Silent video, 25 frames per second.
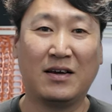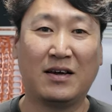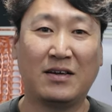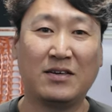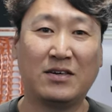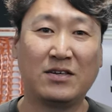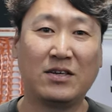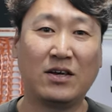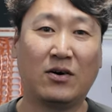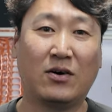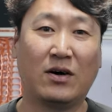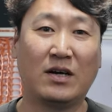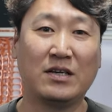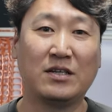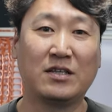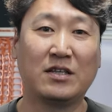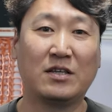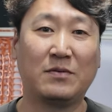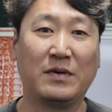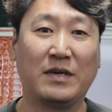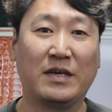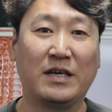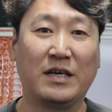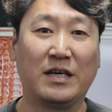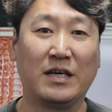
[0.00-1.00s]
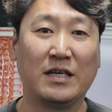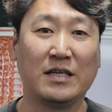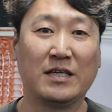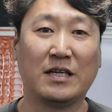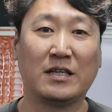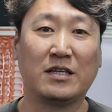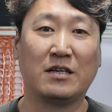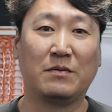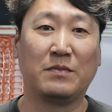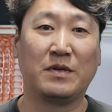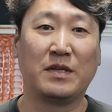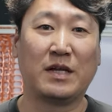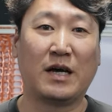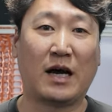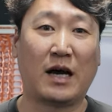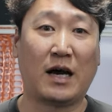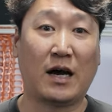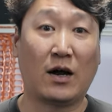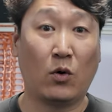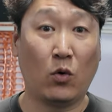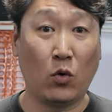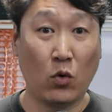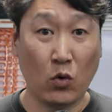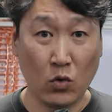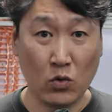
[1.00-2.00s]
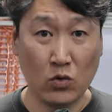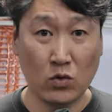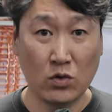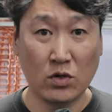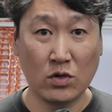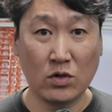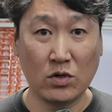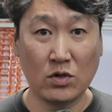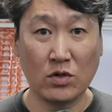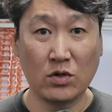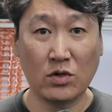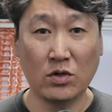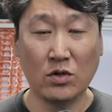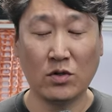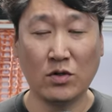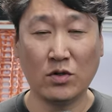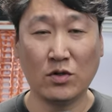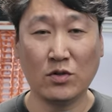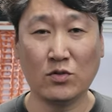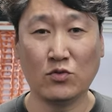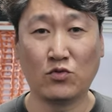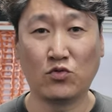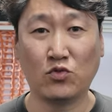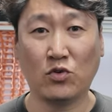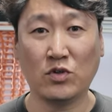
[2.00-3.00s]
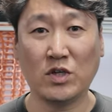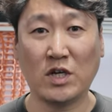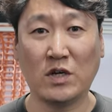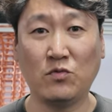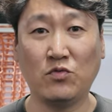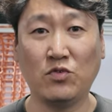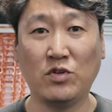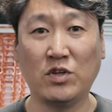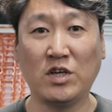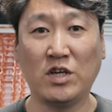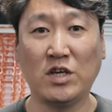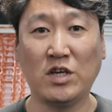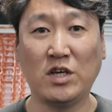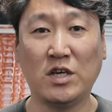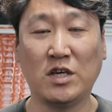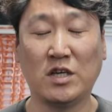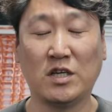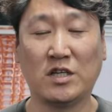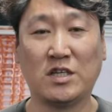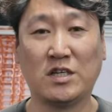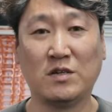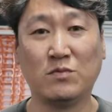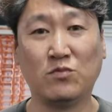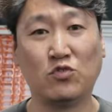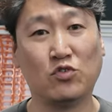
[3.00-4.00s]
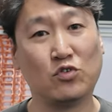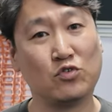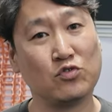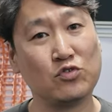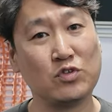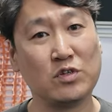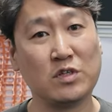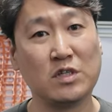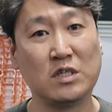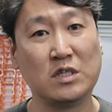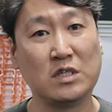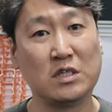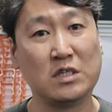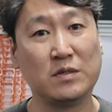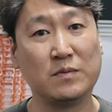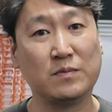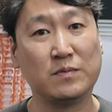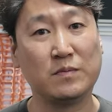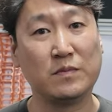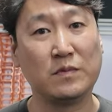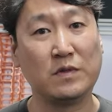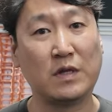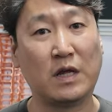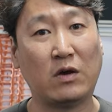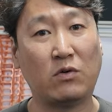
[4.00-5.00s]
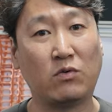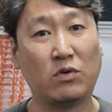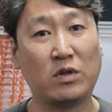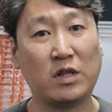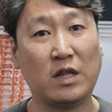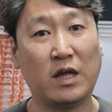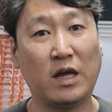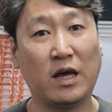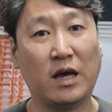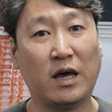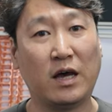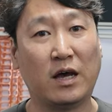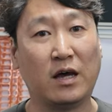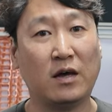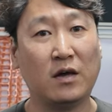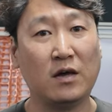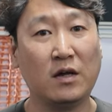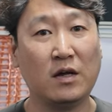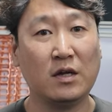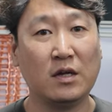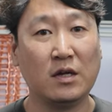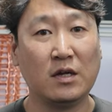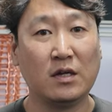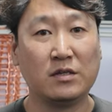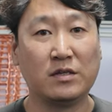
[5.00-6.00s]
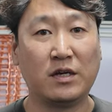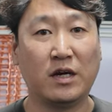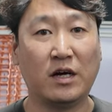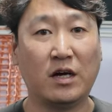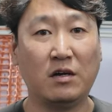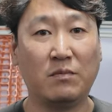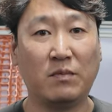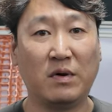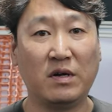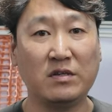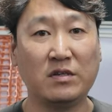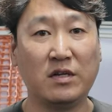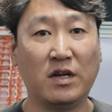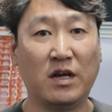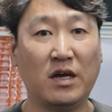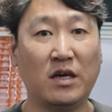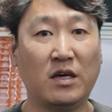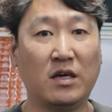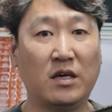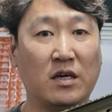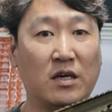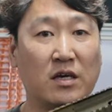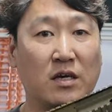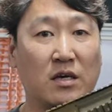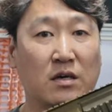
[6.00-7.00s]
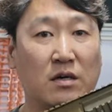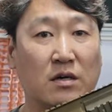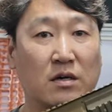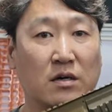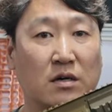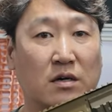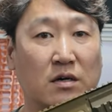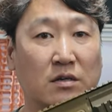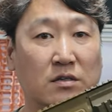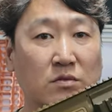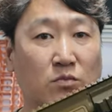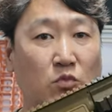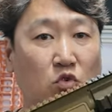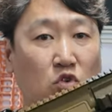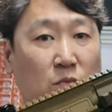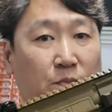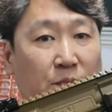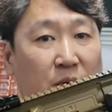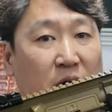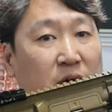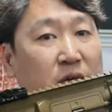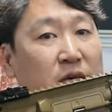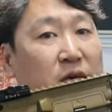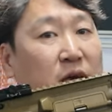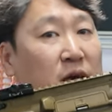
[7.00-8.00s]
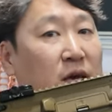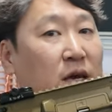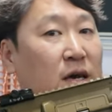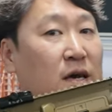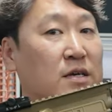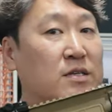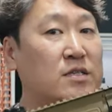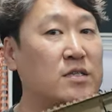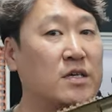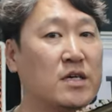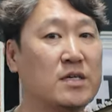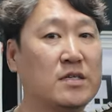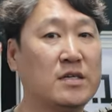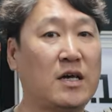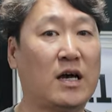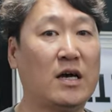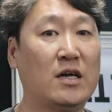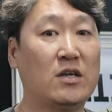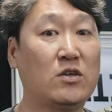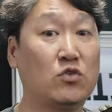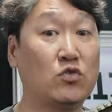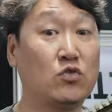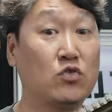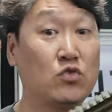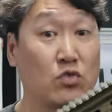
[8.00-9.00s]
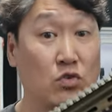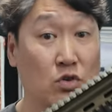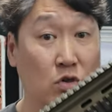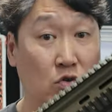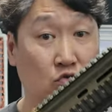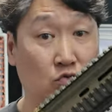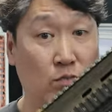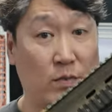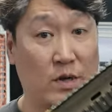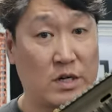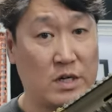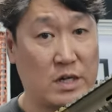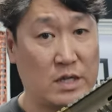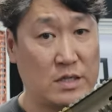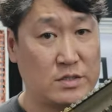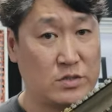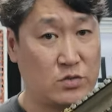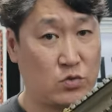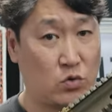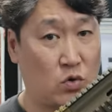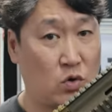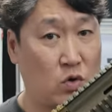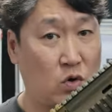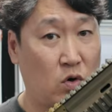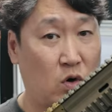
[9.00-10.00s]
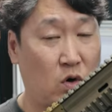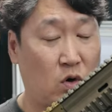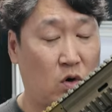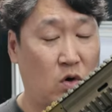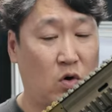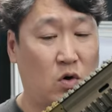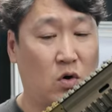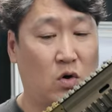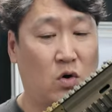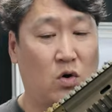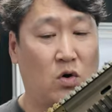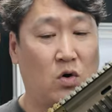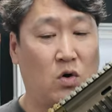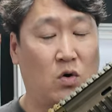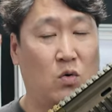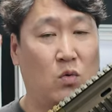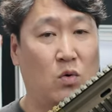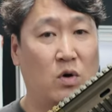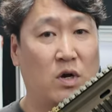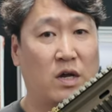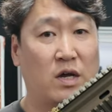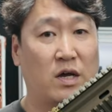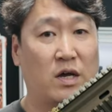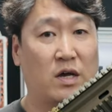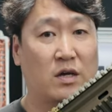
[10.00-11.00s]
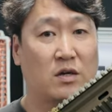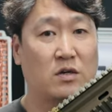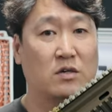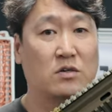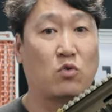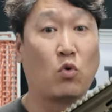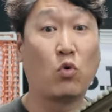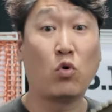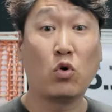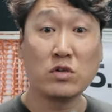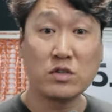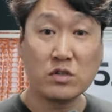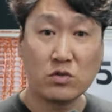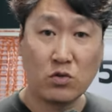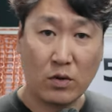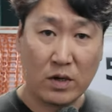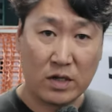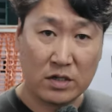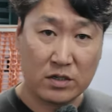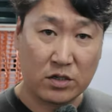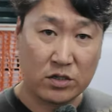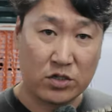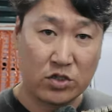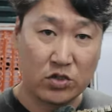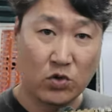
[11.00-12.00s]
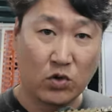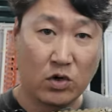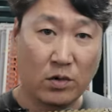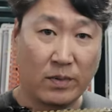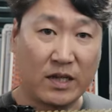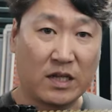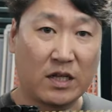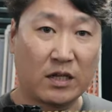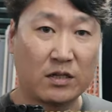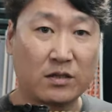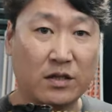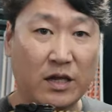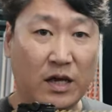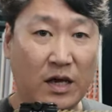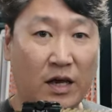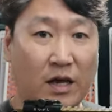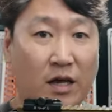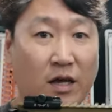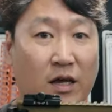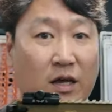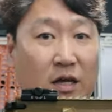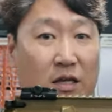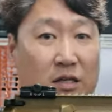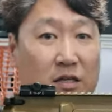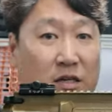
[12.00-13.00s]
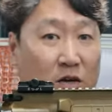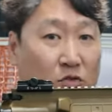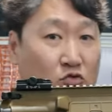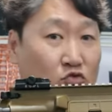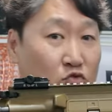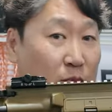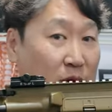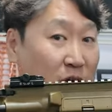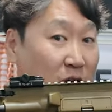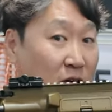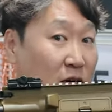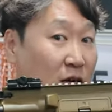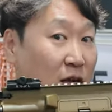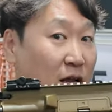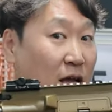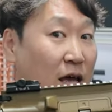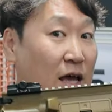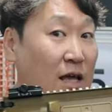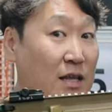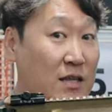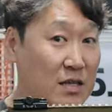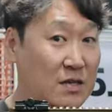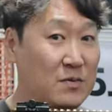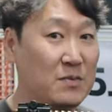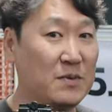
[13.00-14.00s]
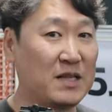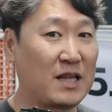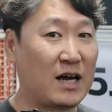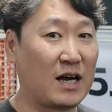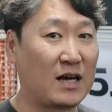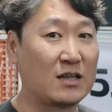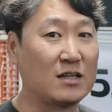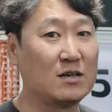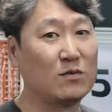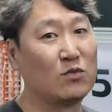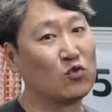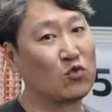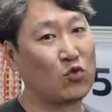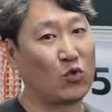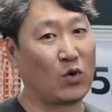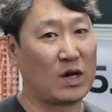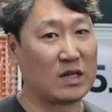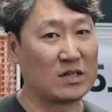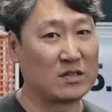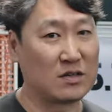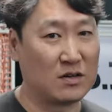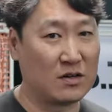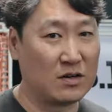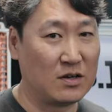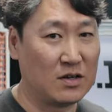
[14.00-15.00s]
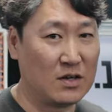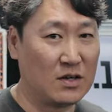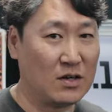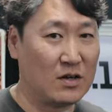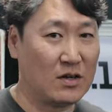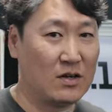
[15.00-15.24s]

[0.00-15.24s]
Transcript: 안녕하세요 어제TV 인사드립니다 오늘은 구독자분이 질문을 주신 내용인데 제가 얼마 전에 이 건스 모디파이에 HK416을 구매를 했죠 어, 원래 그 고콜스토어에서 지원을 받았는데 제가 구매를 했습니다 너무 좋아서